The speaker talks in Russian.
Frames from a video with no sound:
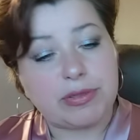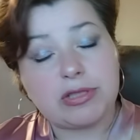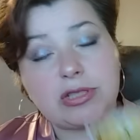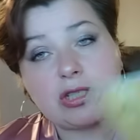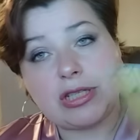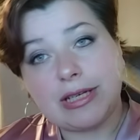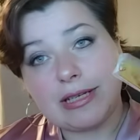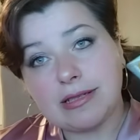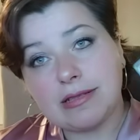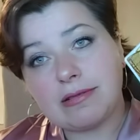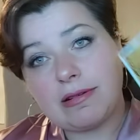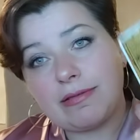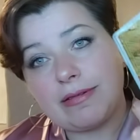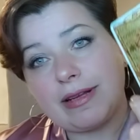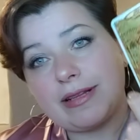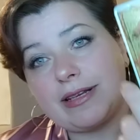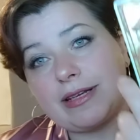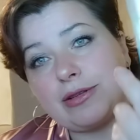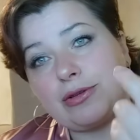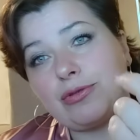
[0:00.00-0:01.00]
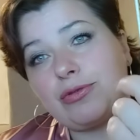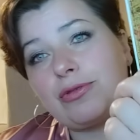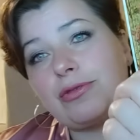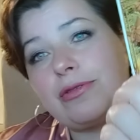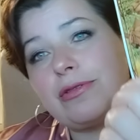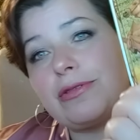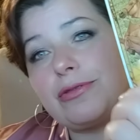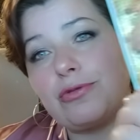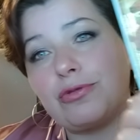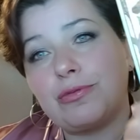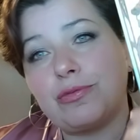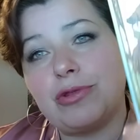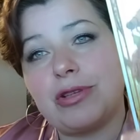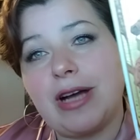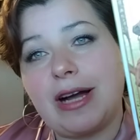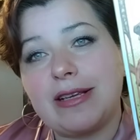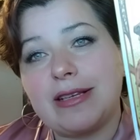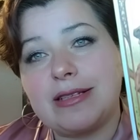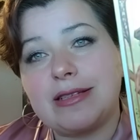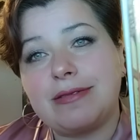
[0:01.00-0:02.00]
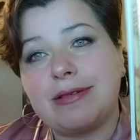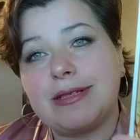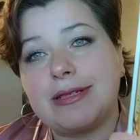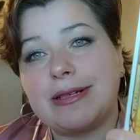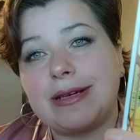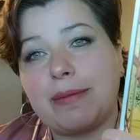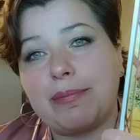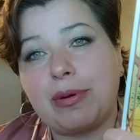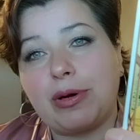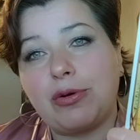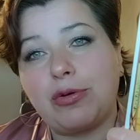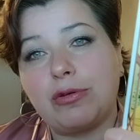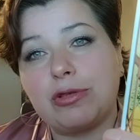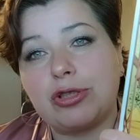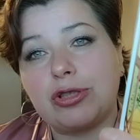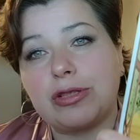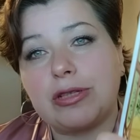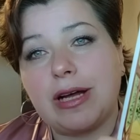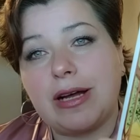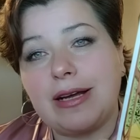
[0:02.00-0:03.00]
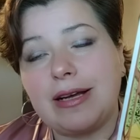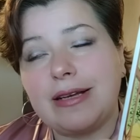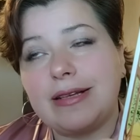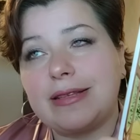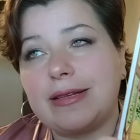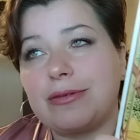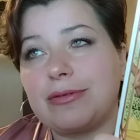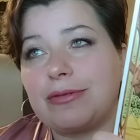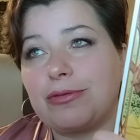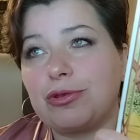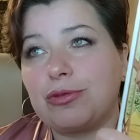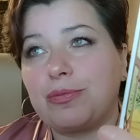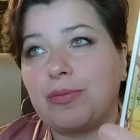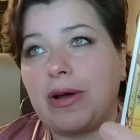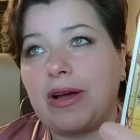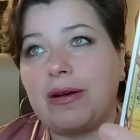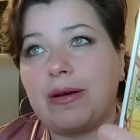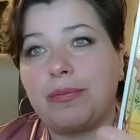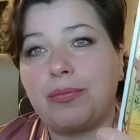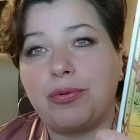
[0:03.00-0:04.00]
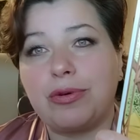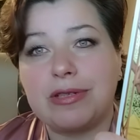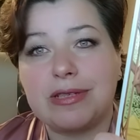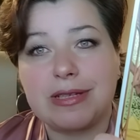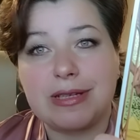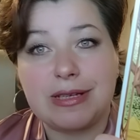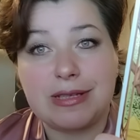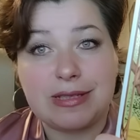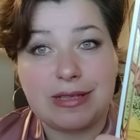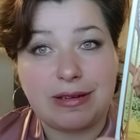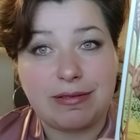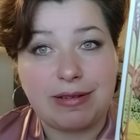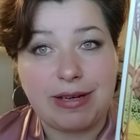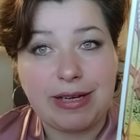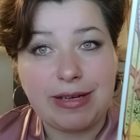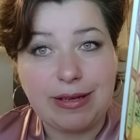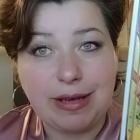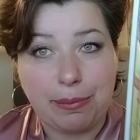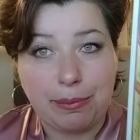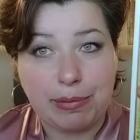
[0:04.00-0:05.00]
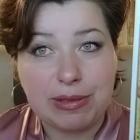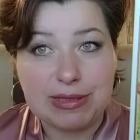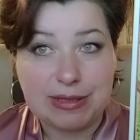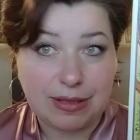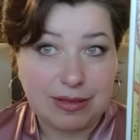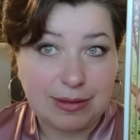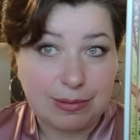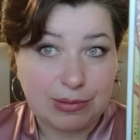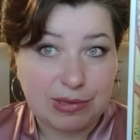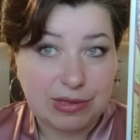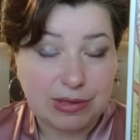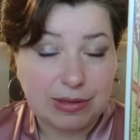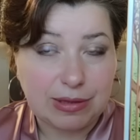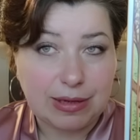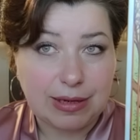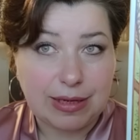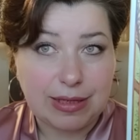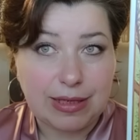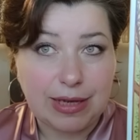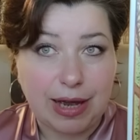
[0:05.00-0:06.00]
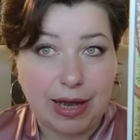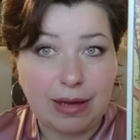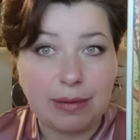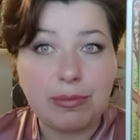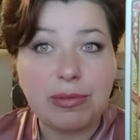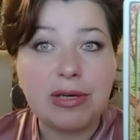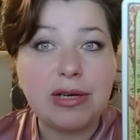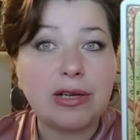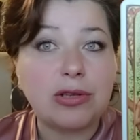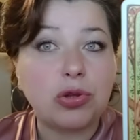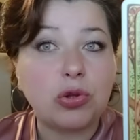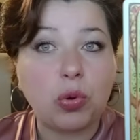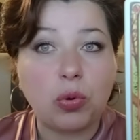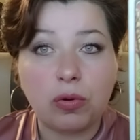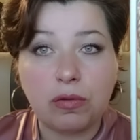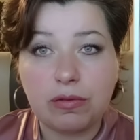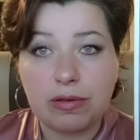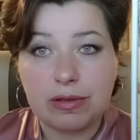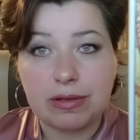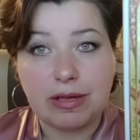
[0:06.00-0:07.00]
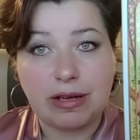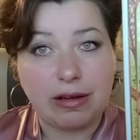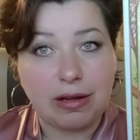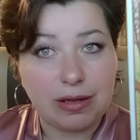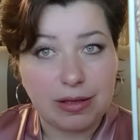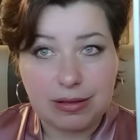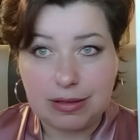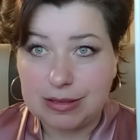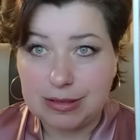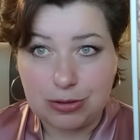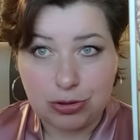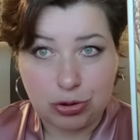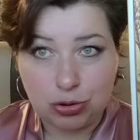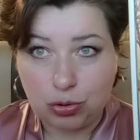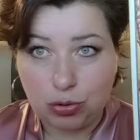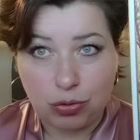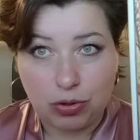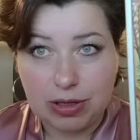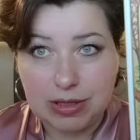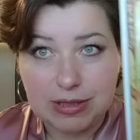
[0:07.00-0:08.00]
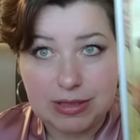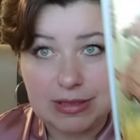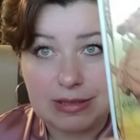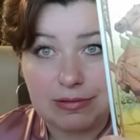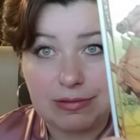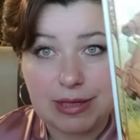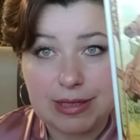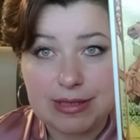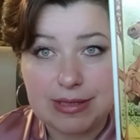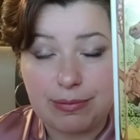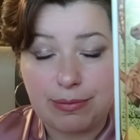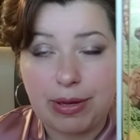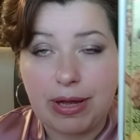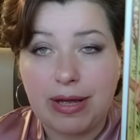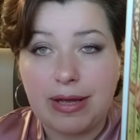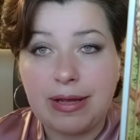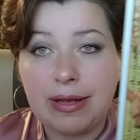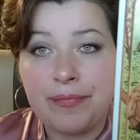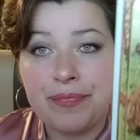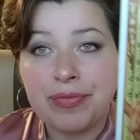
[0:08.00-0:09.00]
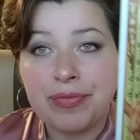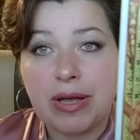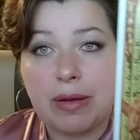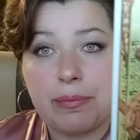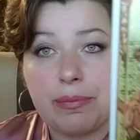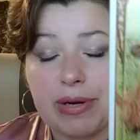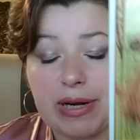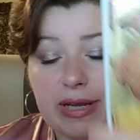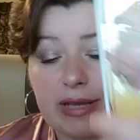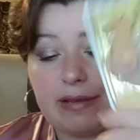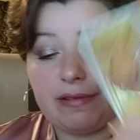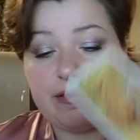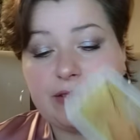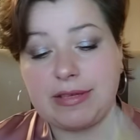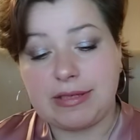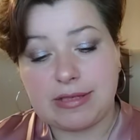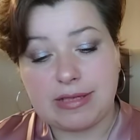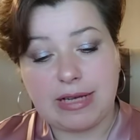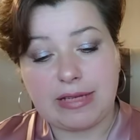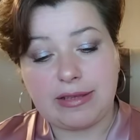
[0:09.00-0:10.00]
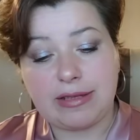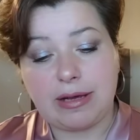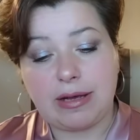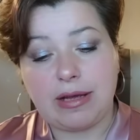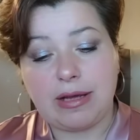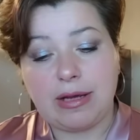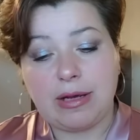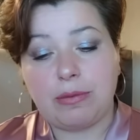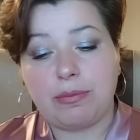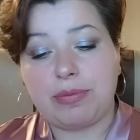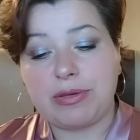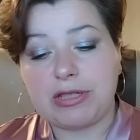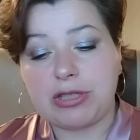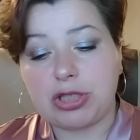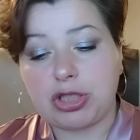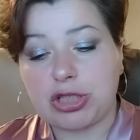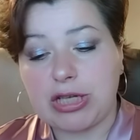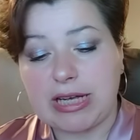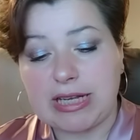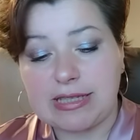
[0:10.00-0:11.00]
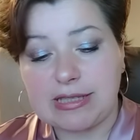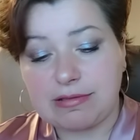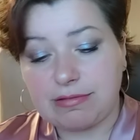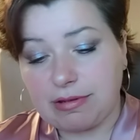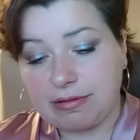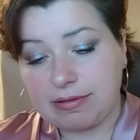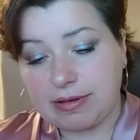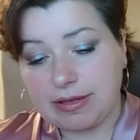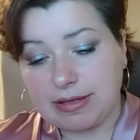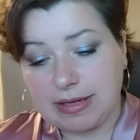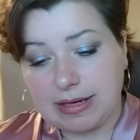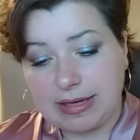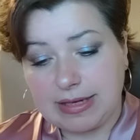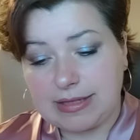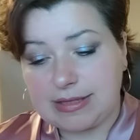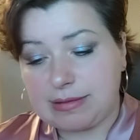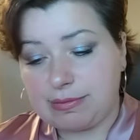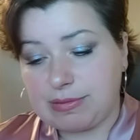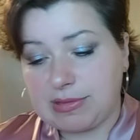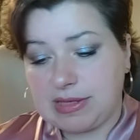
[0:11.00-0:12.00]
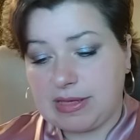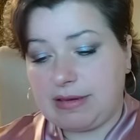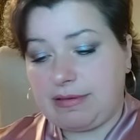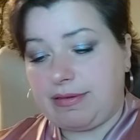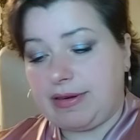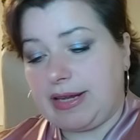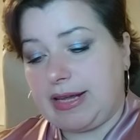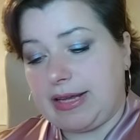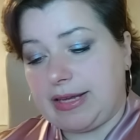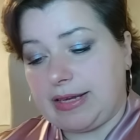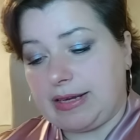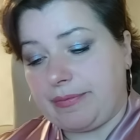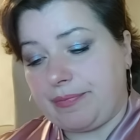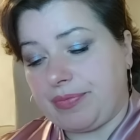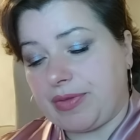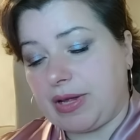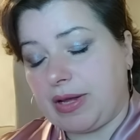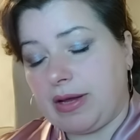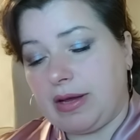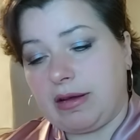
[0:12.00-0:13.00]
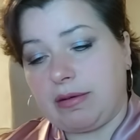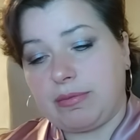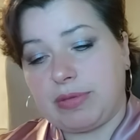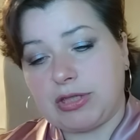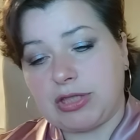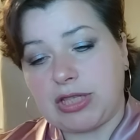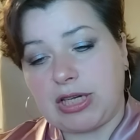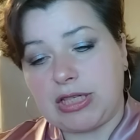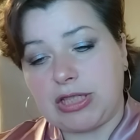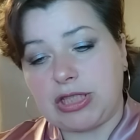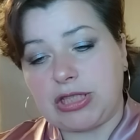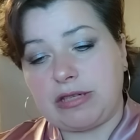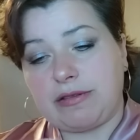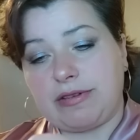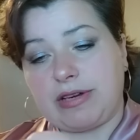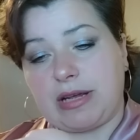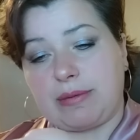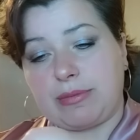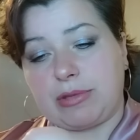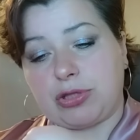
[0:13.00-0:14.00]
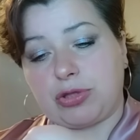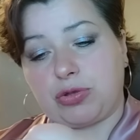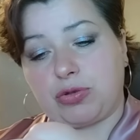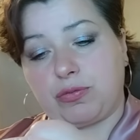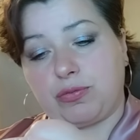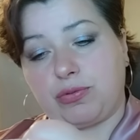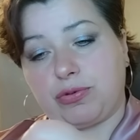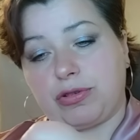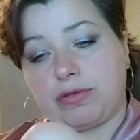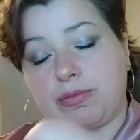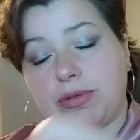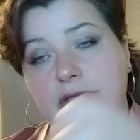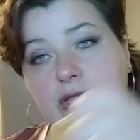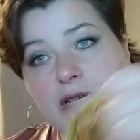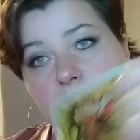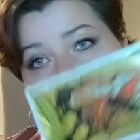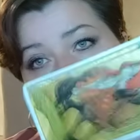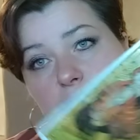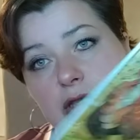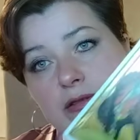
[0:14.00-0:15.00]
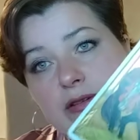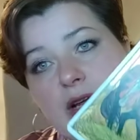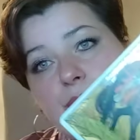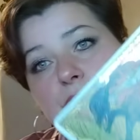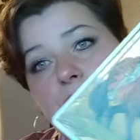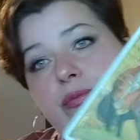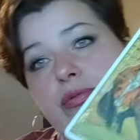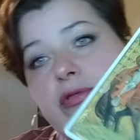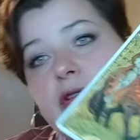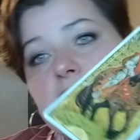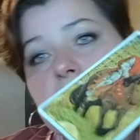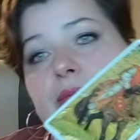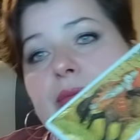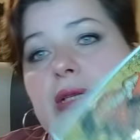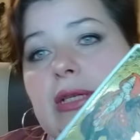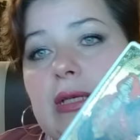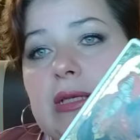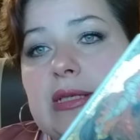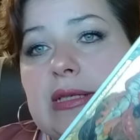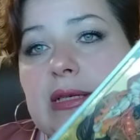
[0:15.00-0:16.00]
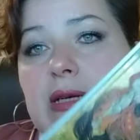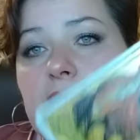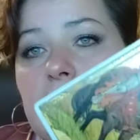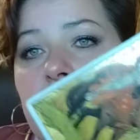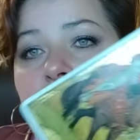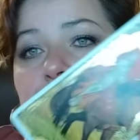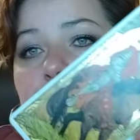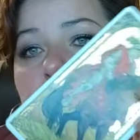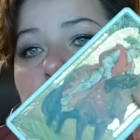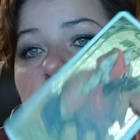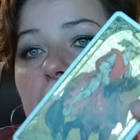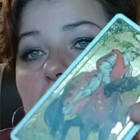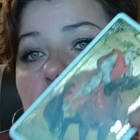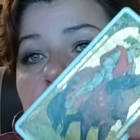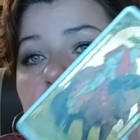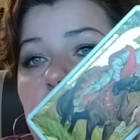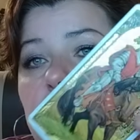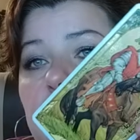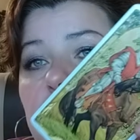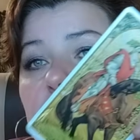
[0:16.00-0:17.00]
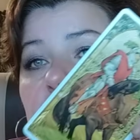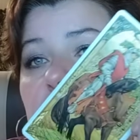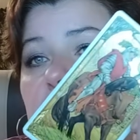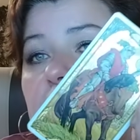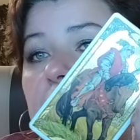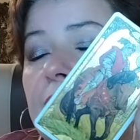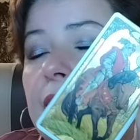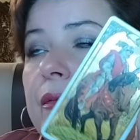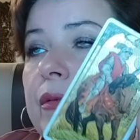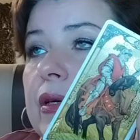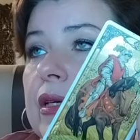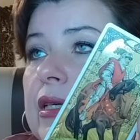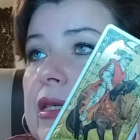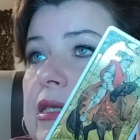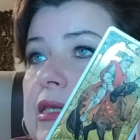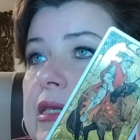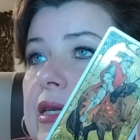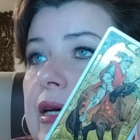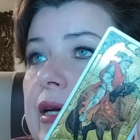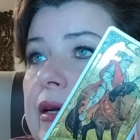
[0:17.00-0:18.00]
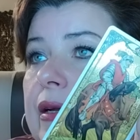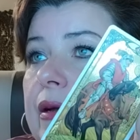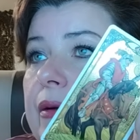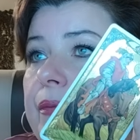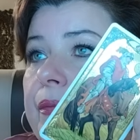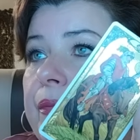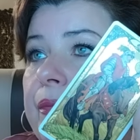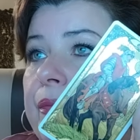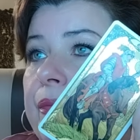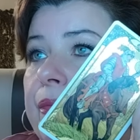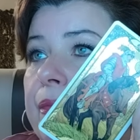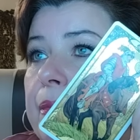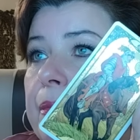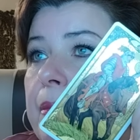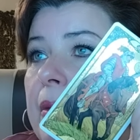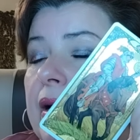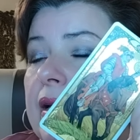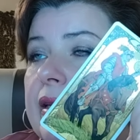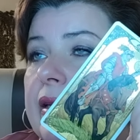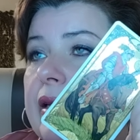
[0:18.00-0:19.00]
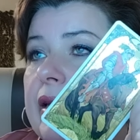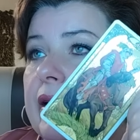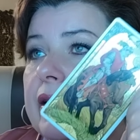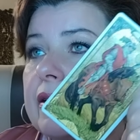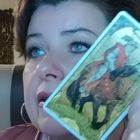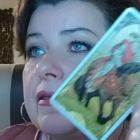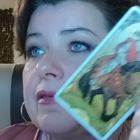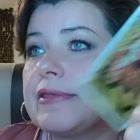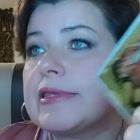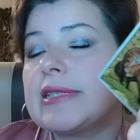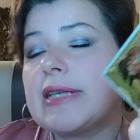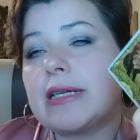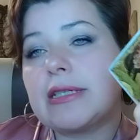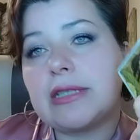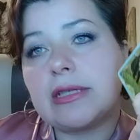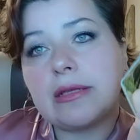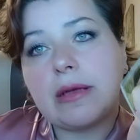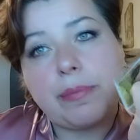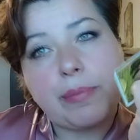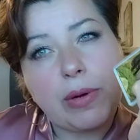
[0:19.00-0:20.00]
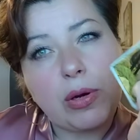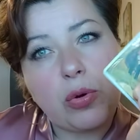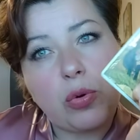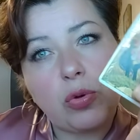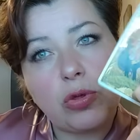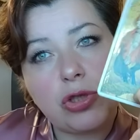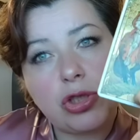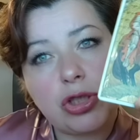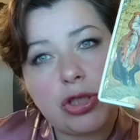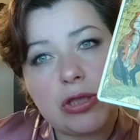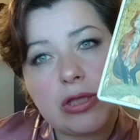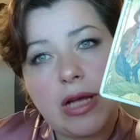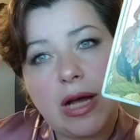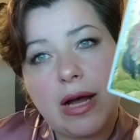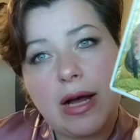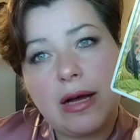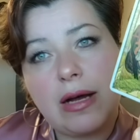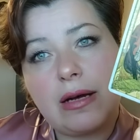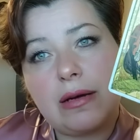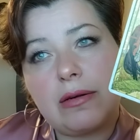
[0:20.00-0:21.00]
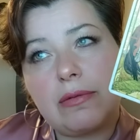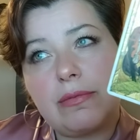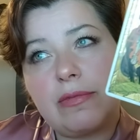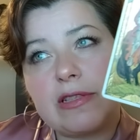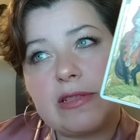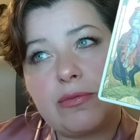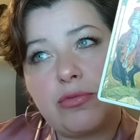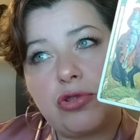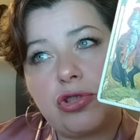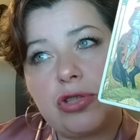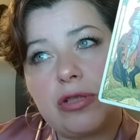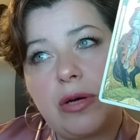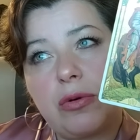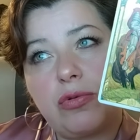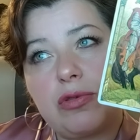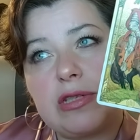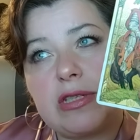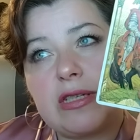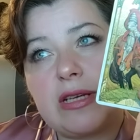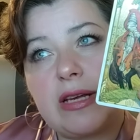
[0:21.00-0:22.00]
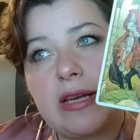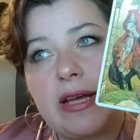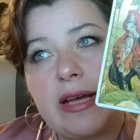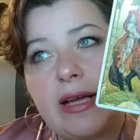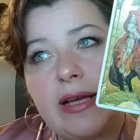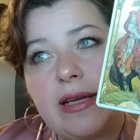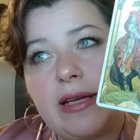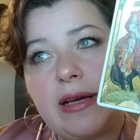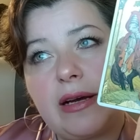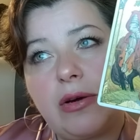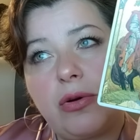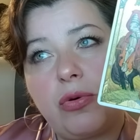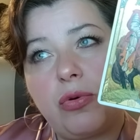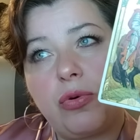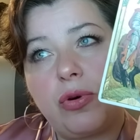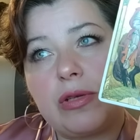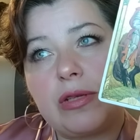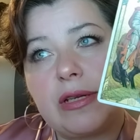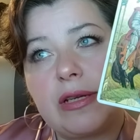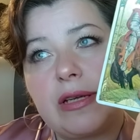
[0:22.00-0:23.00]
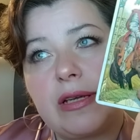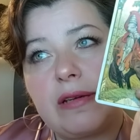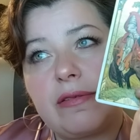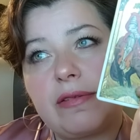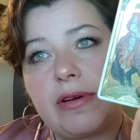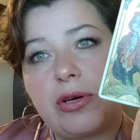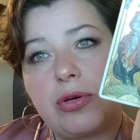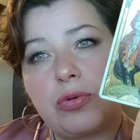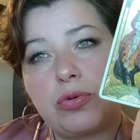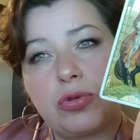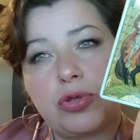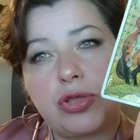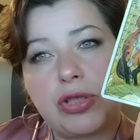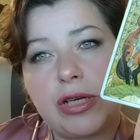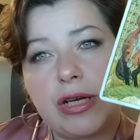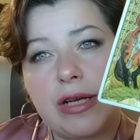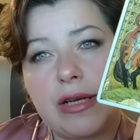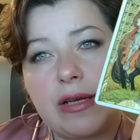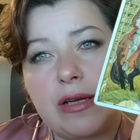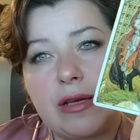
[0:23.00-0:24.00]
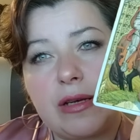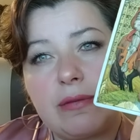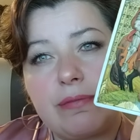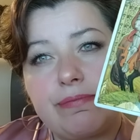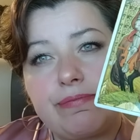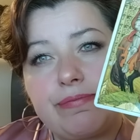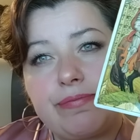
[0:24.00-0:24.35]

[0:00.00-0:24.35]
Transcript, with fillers: Предшествовало, ну, тут, да, действительно похоже, да, это вот э, польские заявления, мы садимся на коня, и мы готовы, да, если что, активно себя проявить. Это предшествовало этим заявлениям. В ближайшее время что будет? В ближайшее время будет, смотрите, а, рыцарь монет. Вы знаете, это похоже на, возможно, усиление гонки вооружения.